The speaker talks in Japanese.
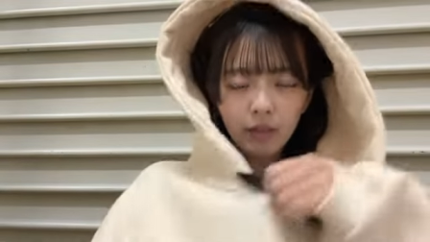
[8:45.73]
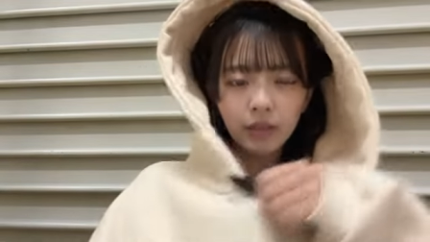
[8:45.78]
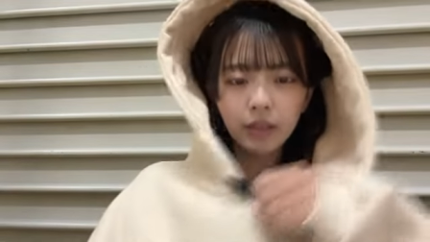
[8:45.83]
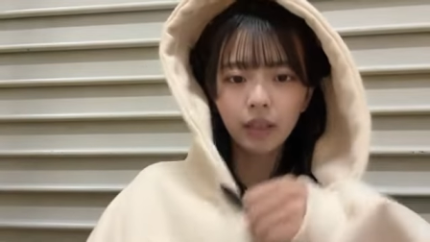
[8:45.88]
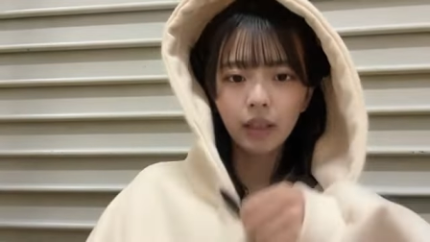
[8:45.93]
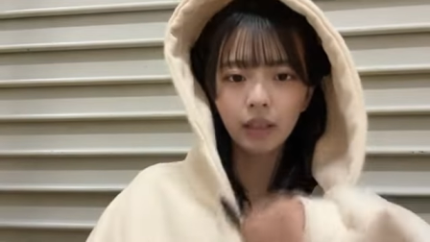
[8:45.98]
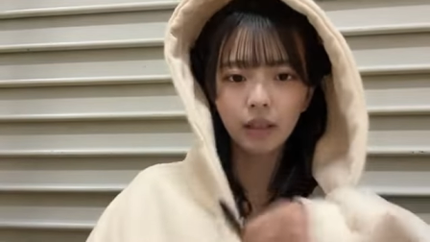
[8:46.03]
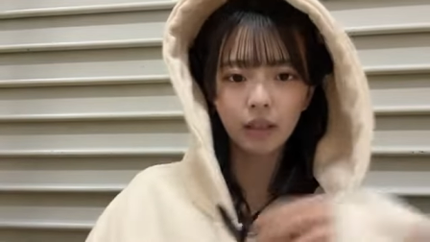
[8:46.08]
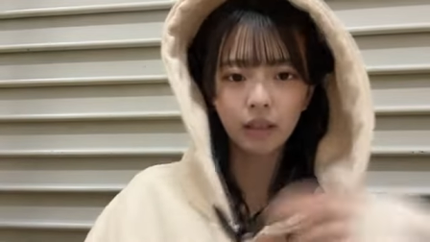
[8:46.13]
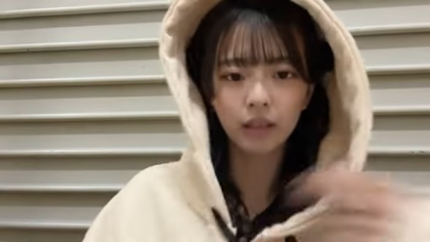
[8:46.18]

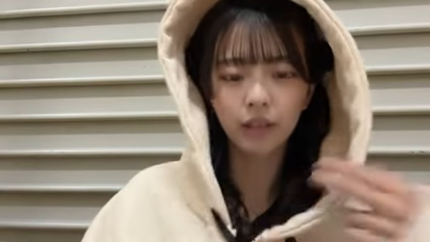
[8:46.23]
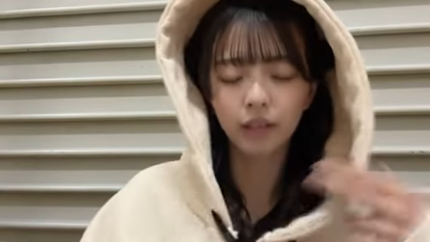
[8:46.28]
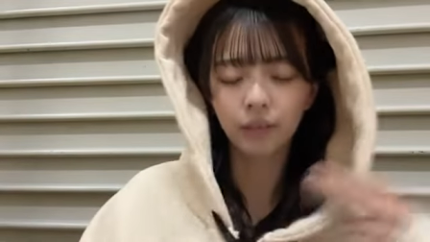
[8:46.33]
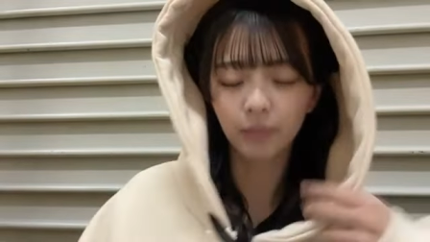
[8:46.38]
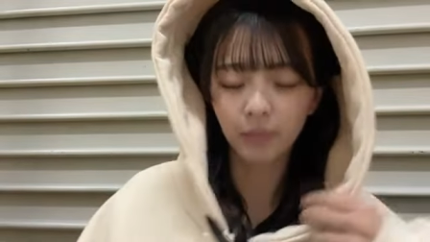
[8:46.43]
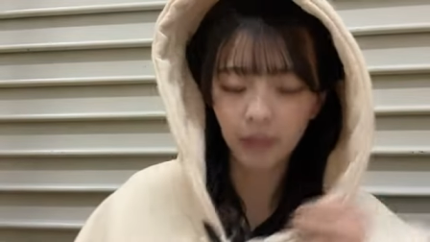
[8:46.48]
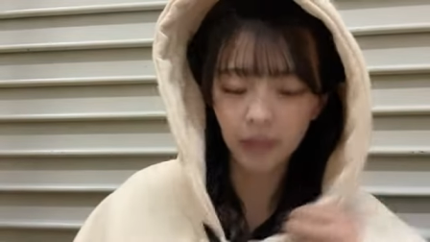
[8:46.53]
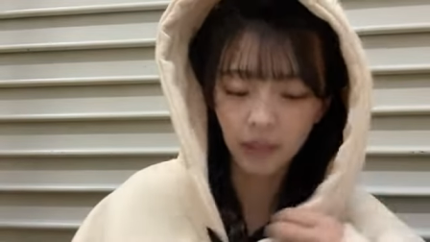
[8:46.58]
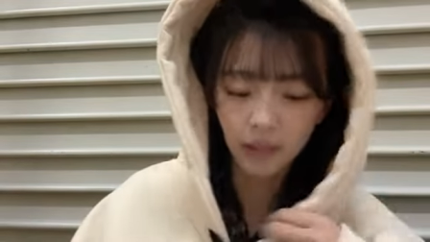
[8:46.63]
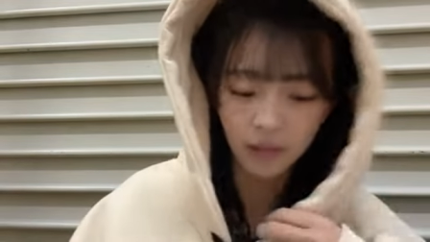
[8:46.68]
3月末
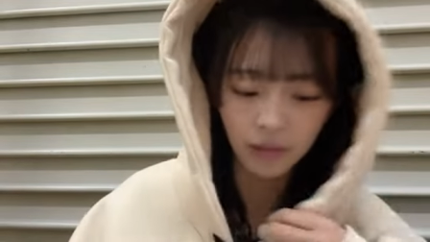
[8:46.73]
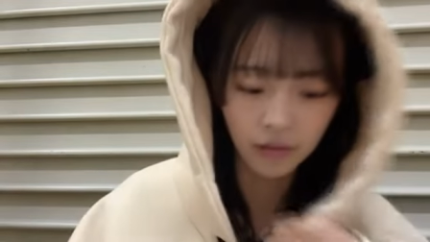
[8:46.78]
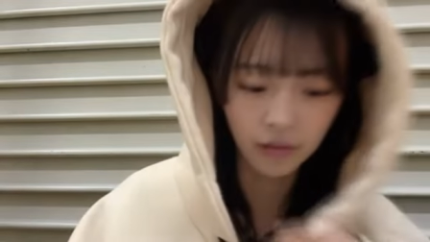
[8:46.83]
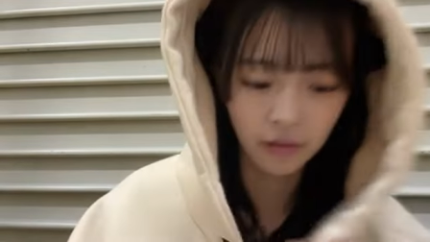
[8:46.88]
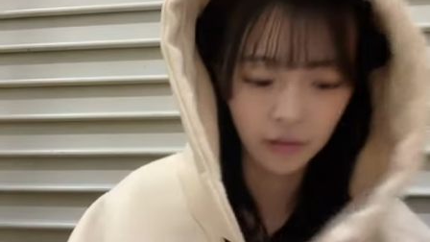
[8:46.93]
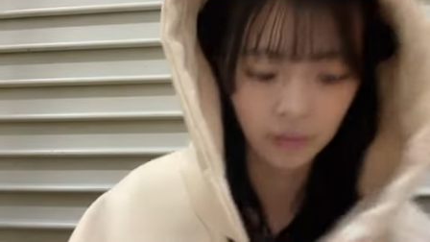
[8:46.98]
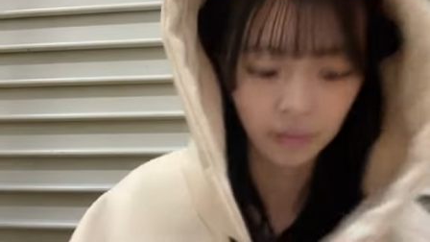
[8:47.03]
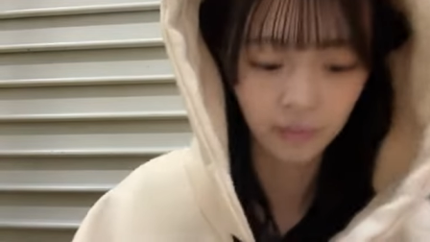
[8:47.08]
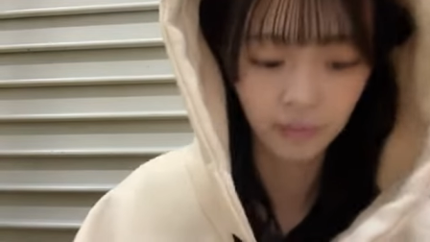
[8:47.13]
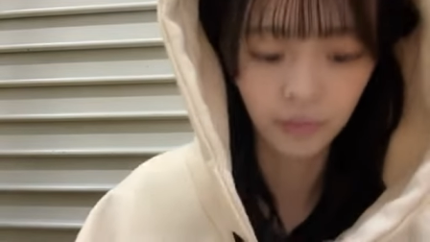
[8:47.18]
の
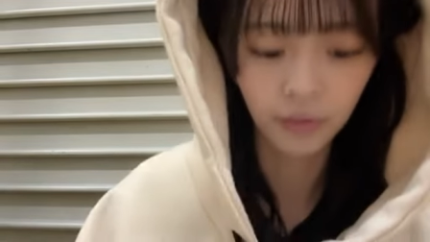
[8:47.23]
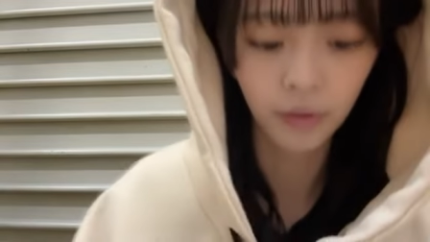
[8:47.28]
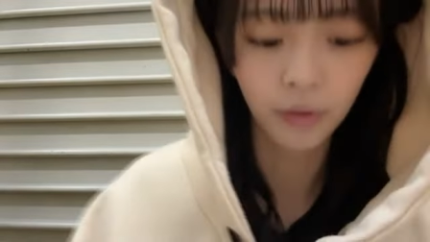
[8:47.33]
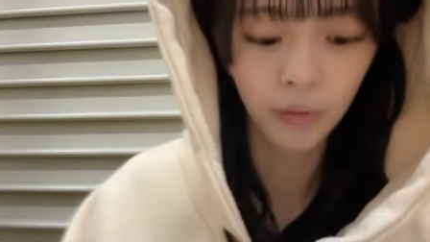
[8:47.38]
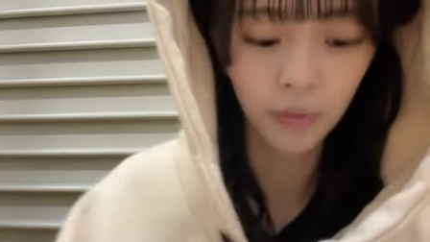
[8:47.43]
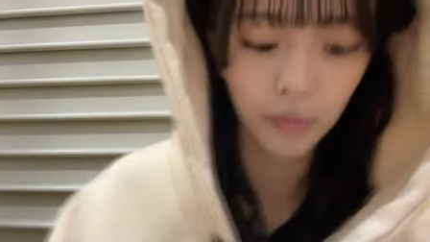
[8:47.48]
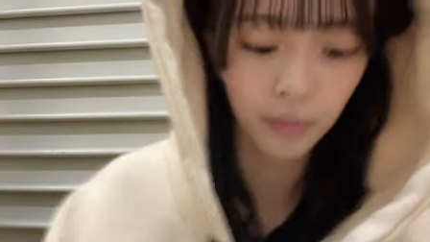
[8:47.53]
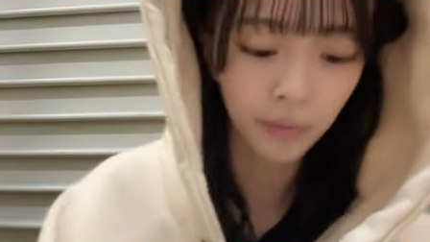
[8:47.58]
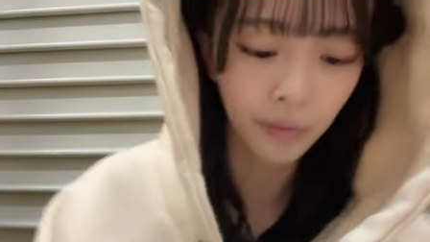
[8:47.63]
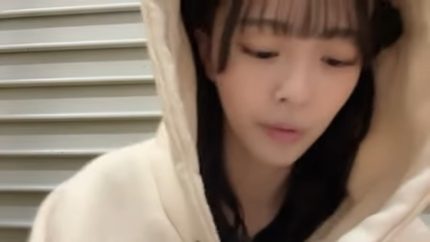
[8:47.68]

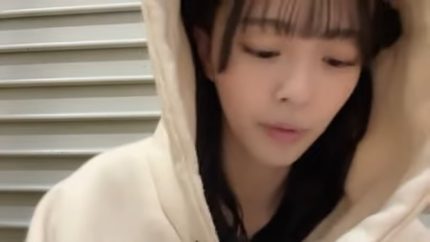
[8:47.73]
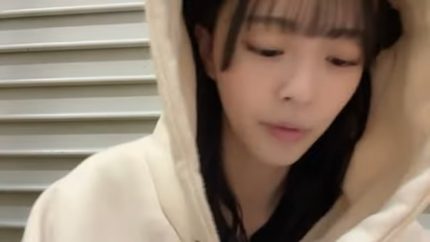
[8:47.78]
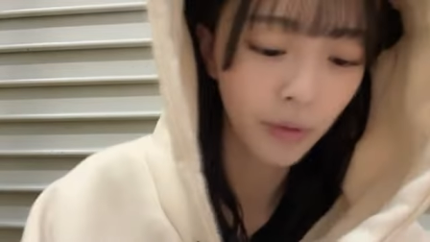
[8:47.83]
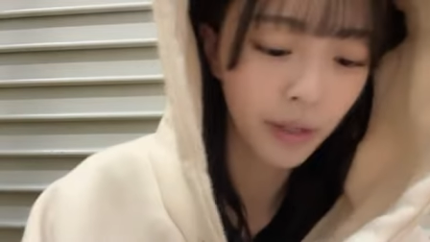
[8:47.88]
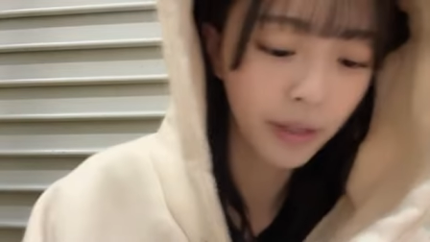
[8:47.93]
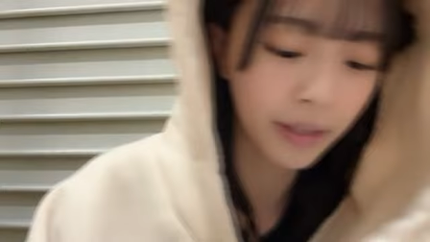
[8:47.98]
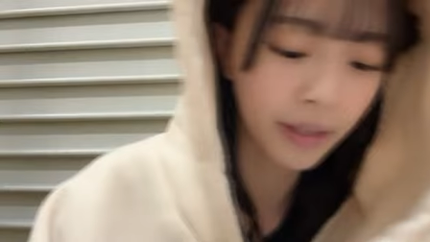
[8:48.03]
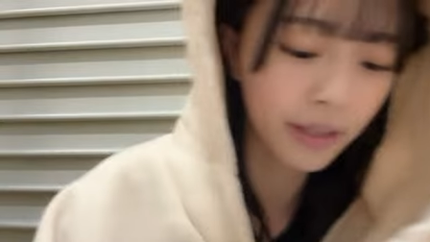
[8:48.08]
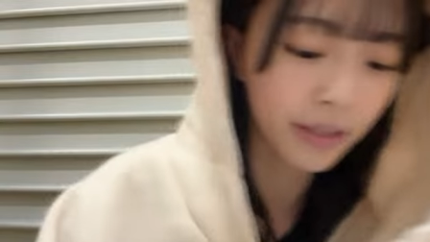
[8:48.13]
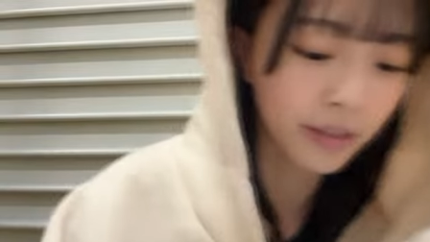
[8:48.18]
公
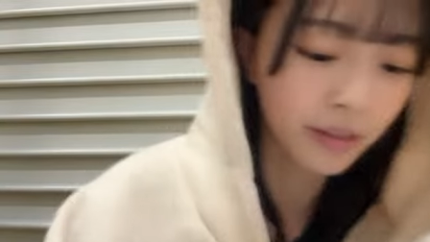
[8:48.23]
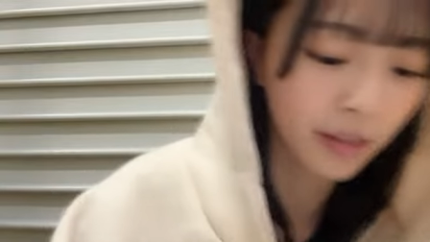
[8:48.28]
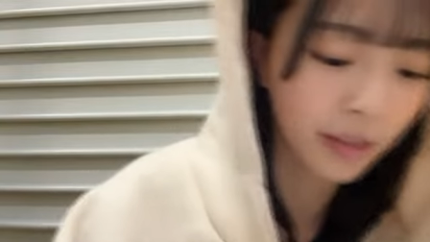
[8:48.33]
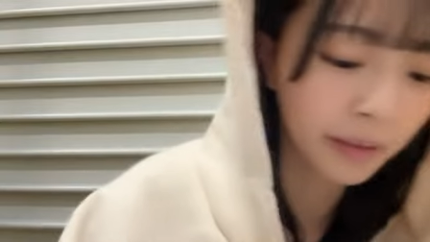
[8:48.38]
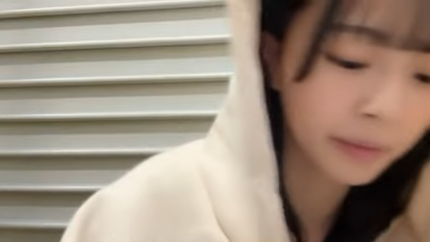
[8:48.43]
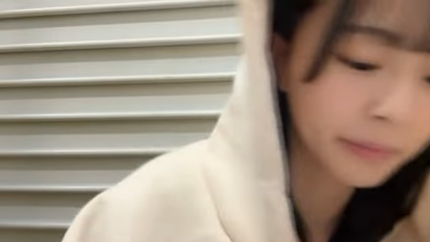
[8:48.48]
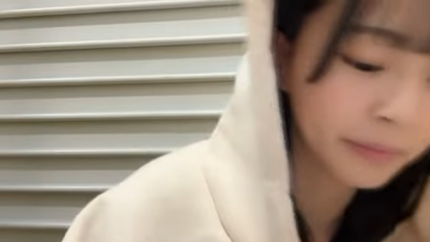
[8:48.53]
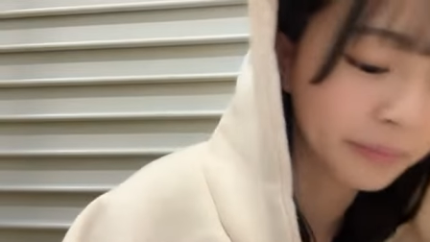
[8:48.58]
演ですね